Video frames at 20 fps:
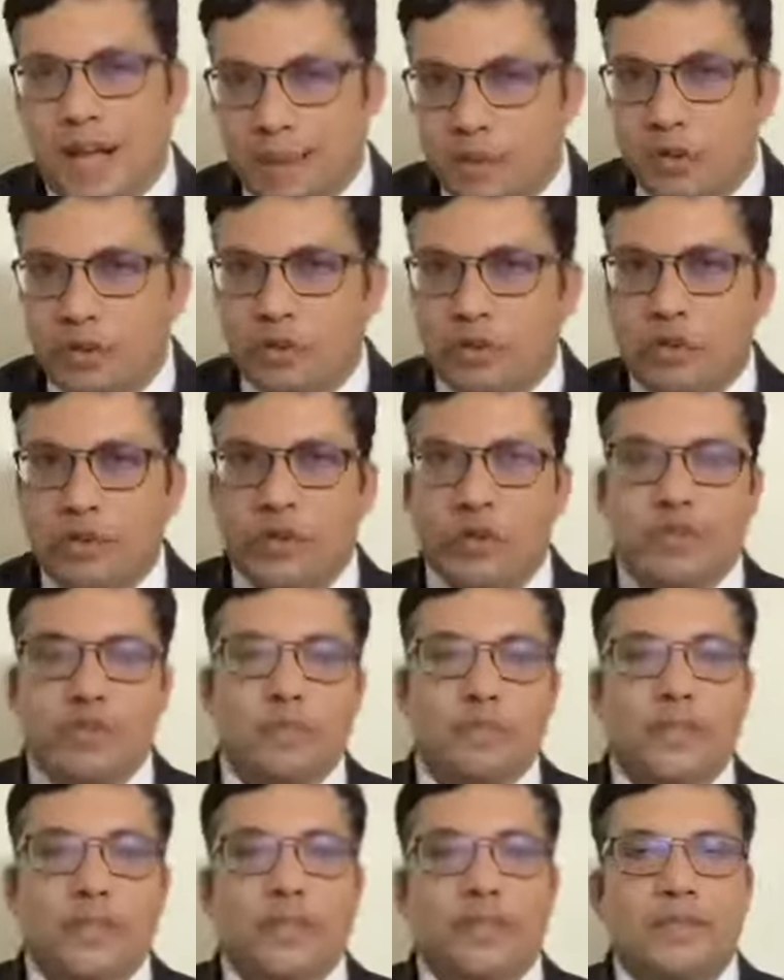आई एम डॉक्टर गौरव
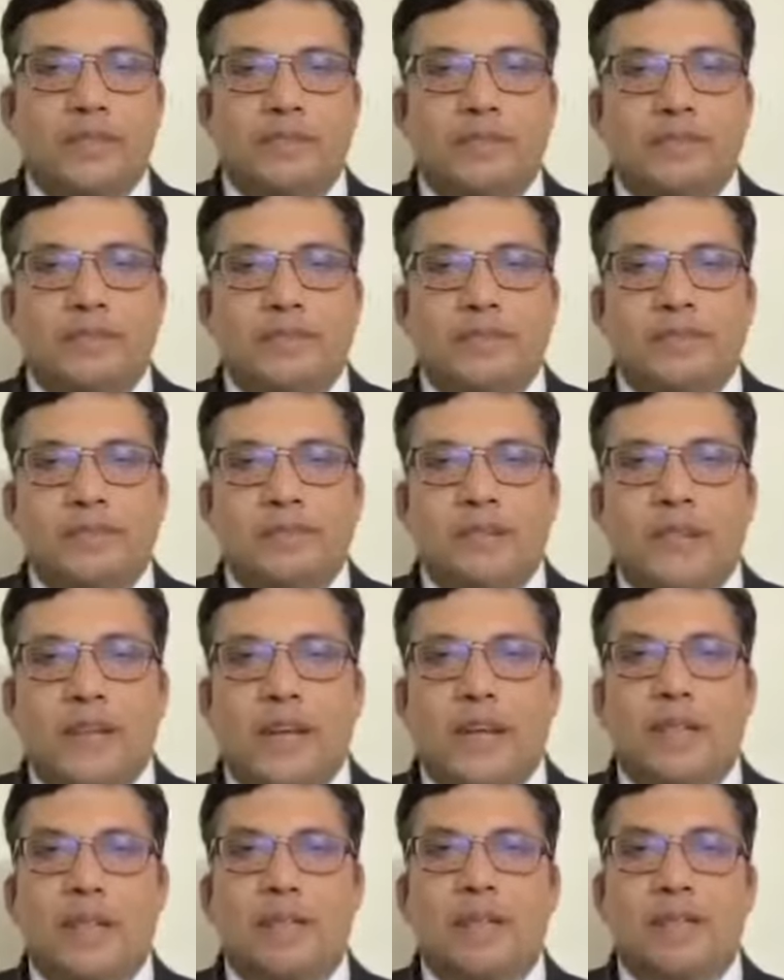गुप्ता
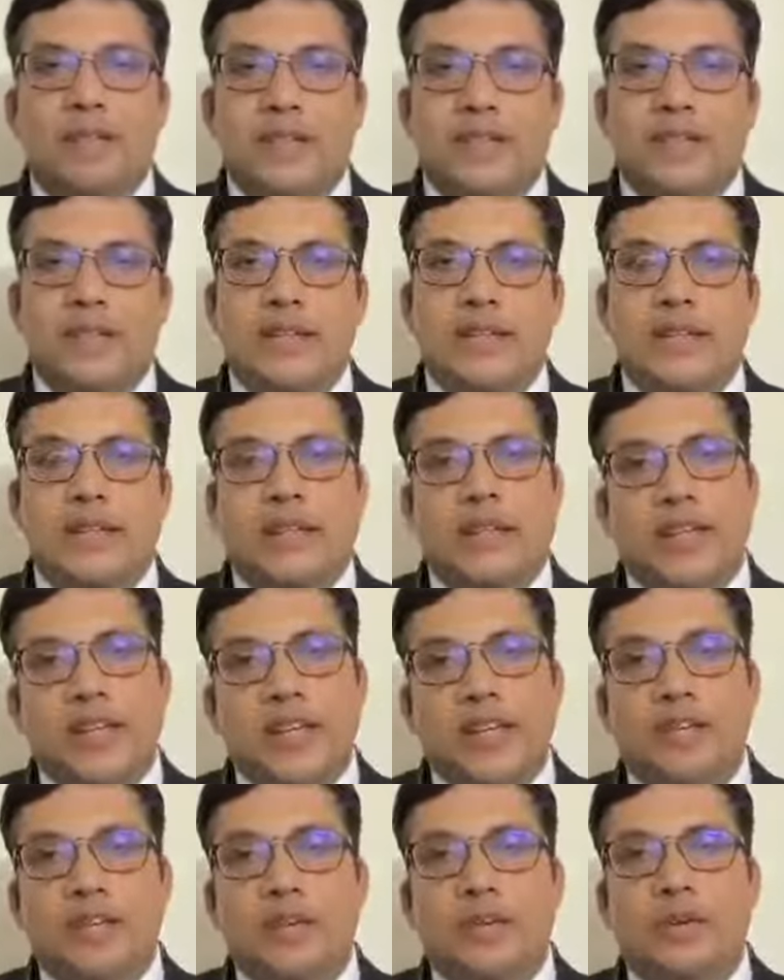आई एम कंसल्टेंट
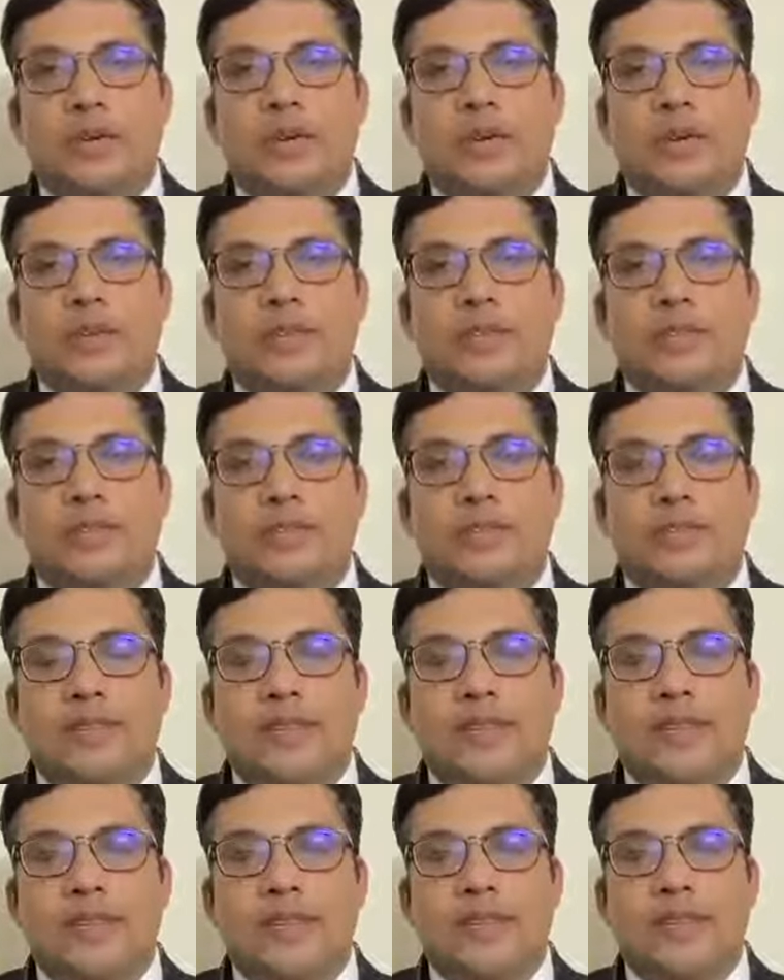रेडिएशन
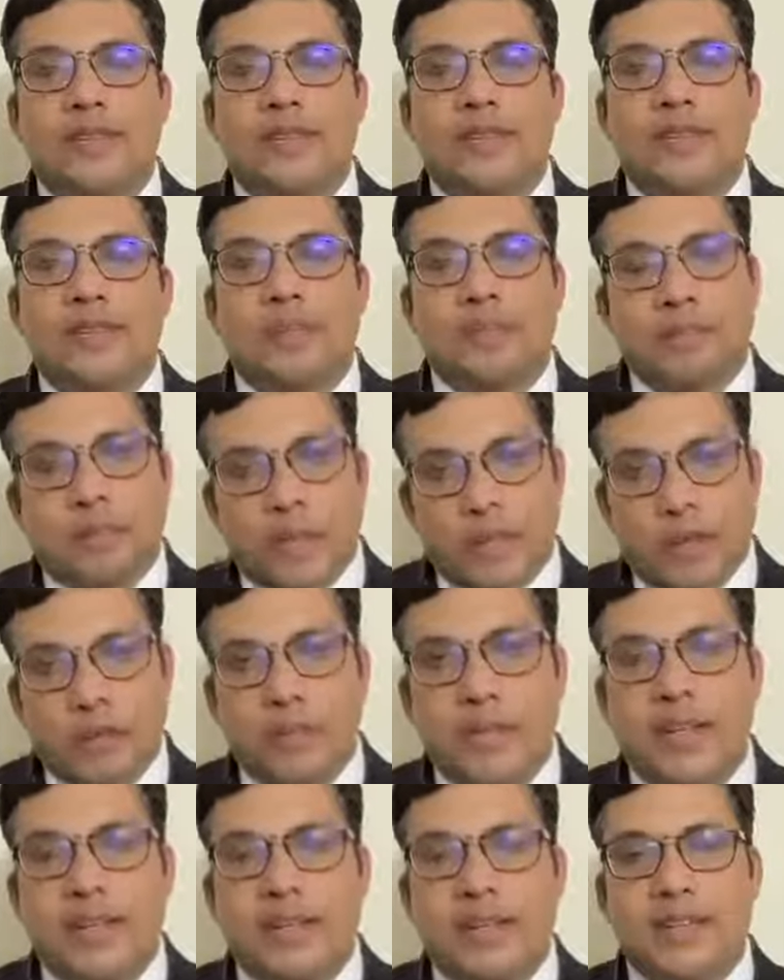ऑन्कोलॉजिस्ट इन बालको
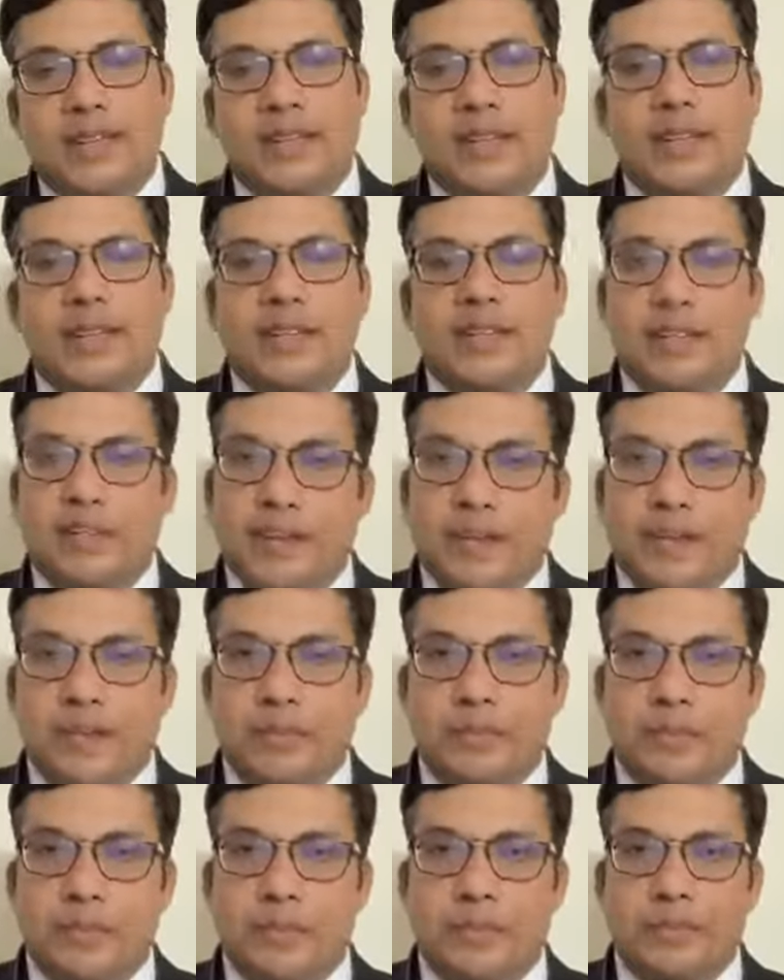मेडिकल सेंटर नया
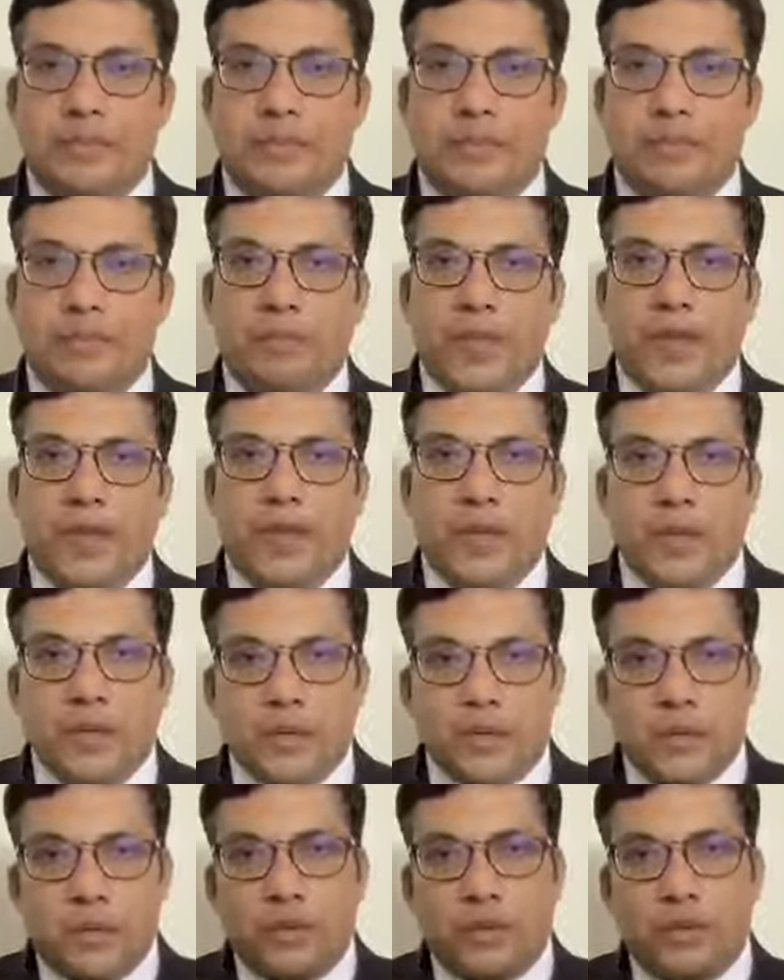रायपुर
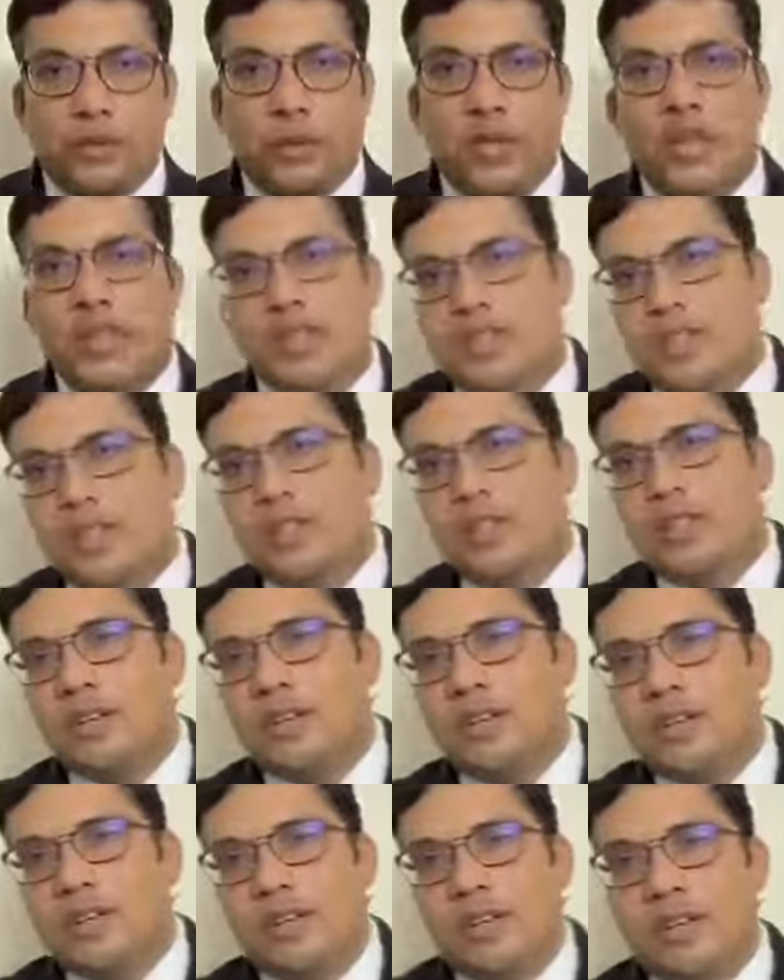दोस्तों आज
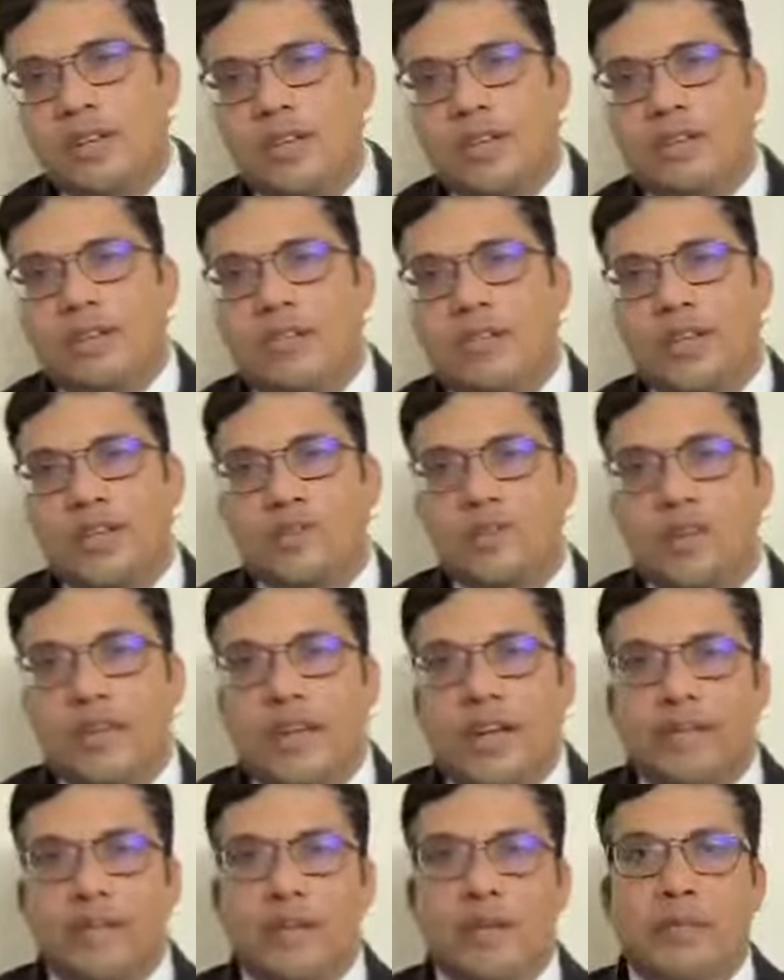फेसबुक
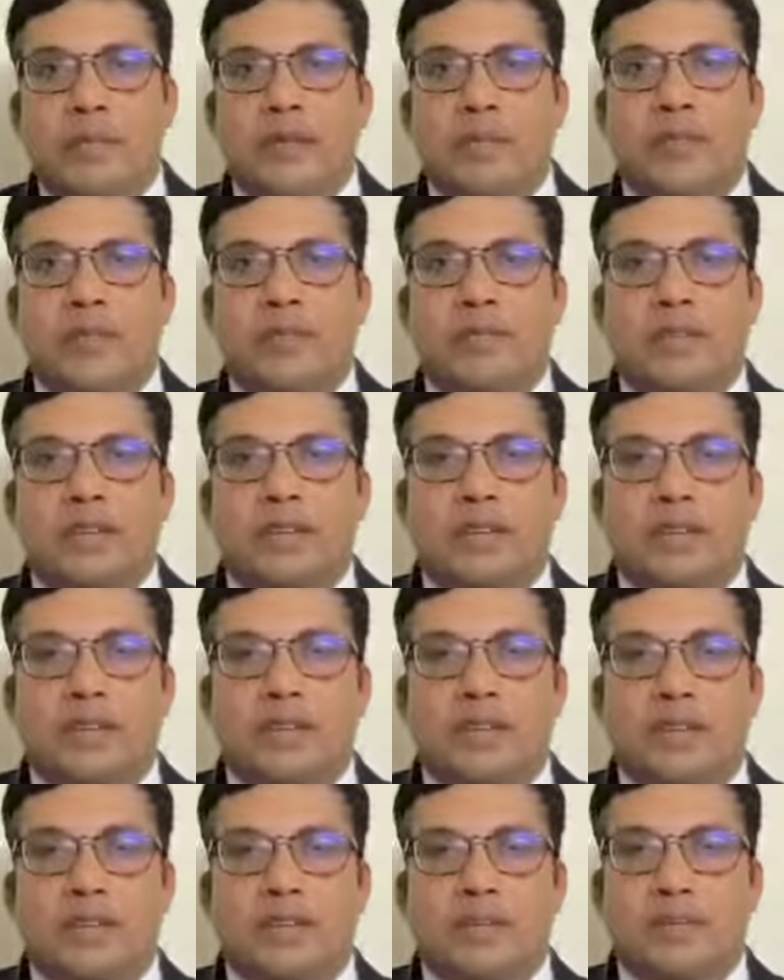लाइव के माध्यम से
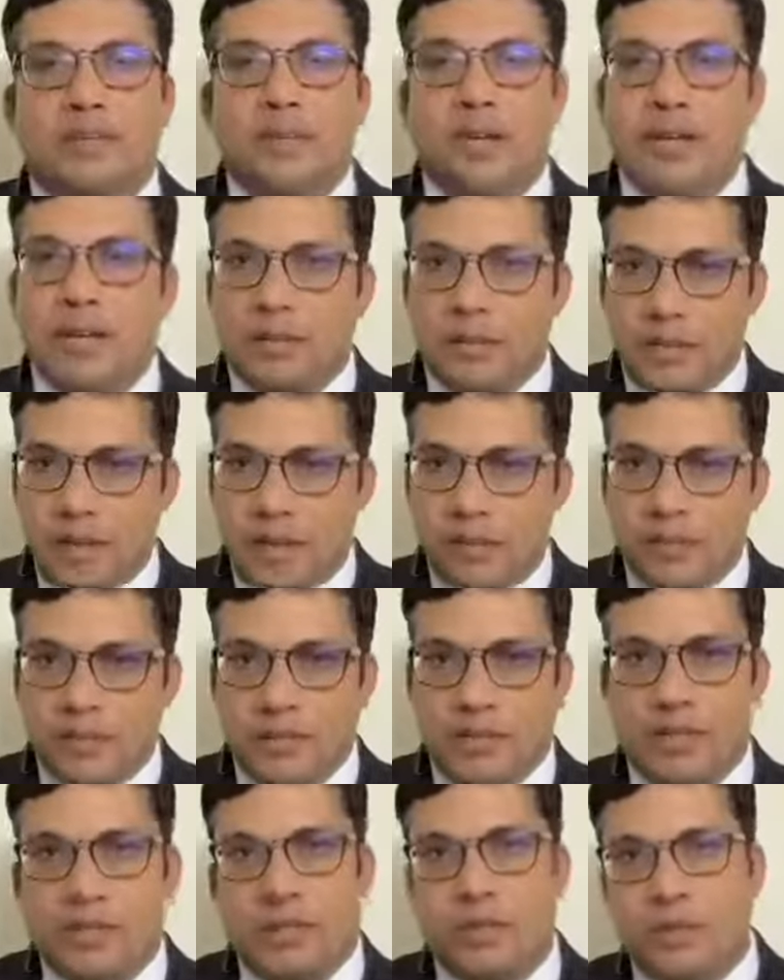मैं अभी आप
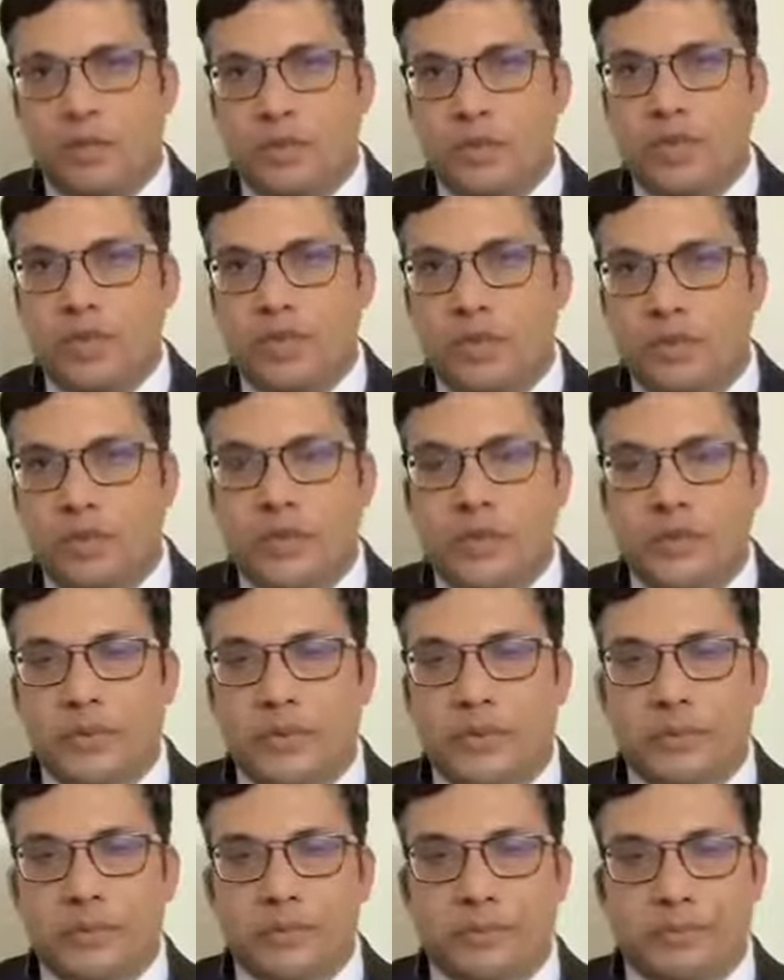सब लोगों से रूबरू
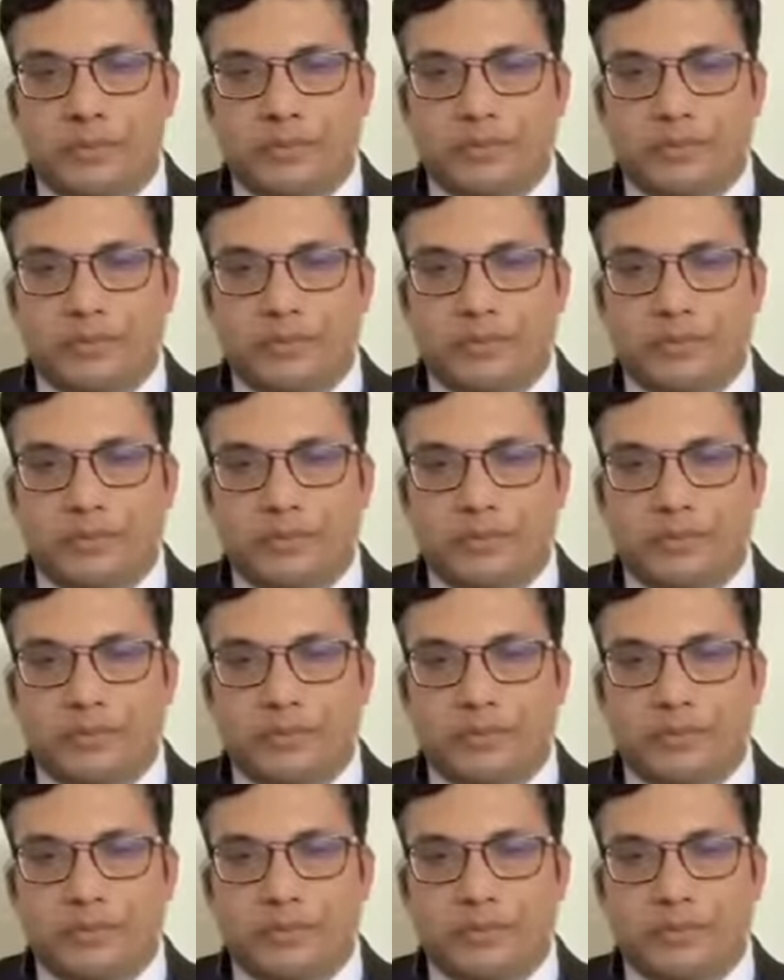हूं